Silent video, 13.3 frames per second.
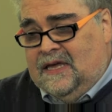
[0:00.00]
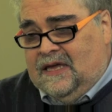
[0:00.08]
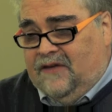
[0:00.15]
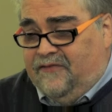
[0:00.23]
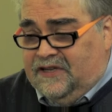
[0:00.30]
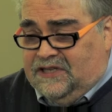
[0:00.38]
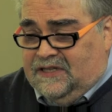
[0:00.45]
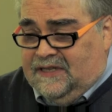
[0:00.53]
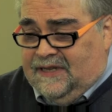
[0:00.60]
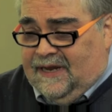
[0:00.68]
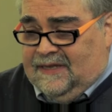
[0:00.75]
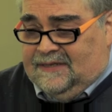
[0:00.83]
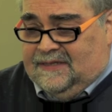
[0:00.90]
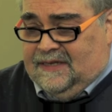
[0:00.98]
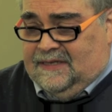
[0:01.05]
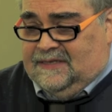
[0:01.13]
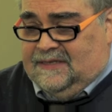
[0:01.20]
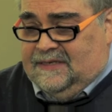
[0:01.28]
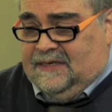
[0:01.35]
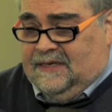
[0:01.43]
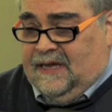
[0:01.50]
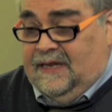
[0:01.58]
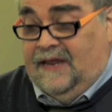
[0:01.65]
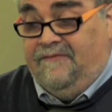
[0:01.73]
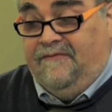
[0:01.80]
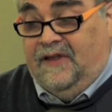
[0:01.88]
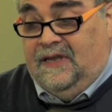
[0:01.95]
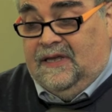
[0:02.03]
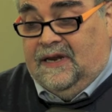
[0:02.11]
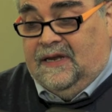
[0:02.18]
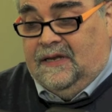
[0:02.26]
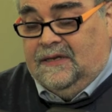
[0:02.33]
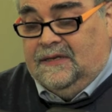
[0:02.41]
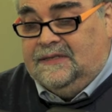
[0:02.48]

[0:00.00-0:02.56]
e fece dire agli stessi che in avvenire